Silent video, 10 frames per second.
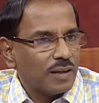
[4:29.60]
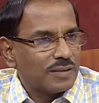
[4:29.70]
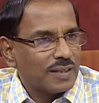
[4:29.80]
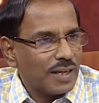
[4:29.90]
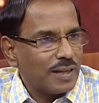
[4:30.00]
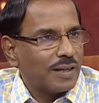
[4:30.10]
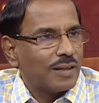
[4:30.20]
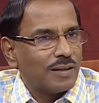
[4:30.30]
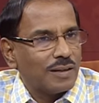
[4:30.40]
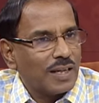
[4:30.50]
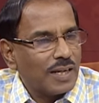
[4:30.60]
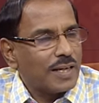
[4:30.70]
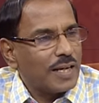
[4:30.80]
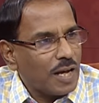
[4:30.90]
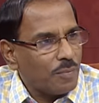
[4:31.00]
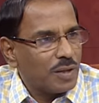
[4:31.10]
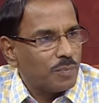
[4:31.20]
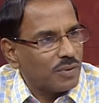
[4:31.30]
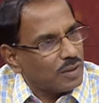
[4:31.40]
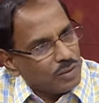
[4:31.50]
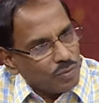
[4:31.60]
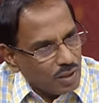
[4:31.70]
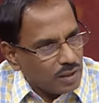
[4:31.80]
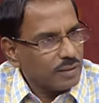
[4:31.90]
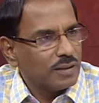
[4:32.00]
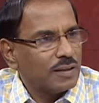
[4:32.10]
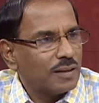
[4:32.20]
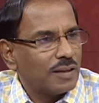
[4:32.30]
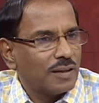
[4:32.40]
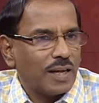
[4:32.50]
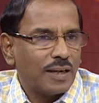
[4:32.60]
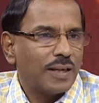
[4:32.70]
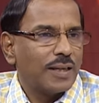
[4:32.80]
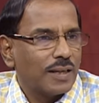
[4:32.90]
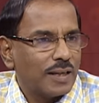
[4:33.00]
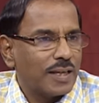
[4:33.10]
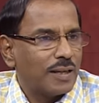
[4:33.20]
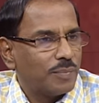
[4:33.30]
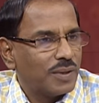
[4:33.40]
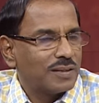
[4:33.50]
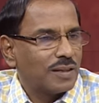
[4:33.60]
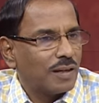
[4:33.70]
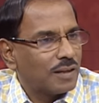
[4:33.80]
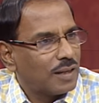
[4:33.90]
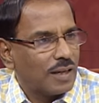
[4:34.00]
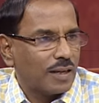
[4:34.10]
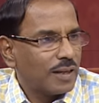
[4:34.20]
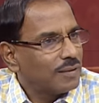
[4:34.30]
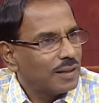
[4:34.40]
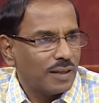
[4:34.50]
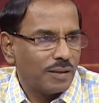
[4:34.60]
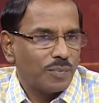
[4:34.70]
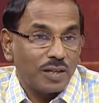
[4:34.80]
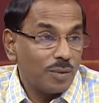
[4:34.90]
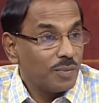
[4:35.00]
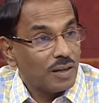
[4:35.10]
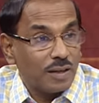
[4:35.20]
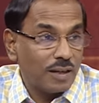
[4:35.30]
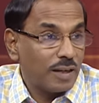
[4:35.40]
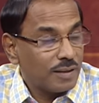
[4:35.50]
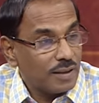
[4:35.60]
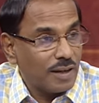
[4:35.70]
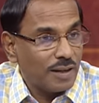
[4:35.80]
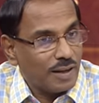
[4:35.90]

சில இலக்கிய அமைப்புகள் தொடர்ந்து நல்ல இலக்கிய பேச்சாளர்களை அழைத்து பட்டிமன்றங்கள் நடத்துகிறாங்க